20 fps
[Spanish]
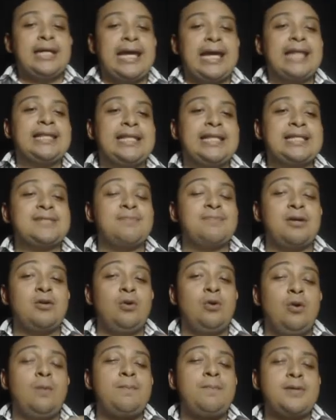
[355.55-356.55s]
que Andrés
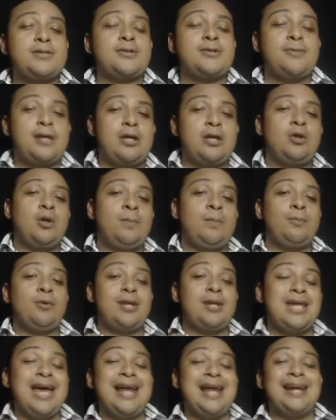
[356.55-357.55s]
Manuel López Obrador
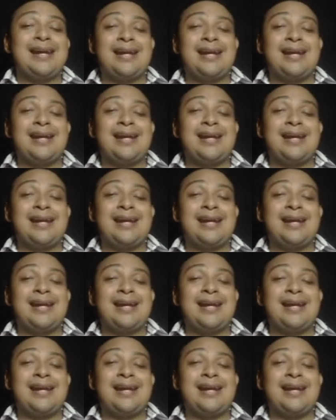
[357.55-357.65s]
podía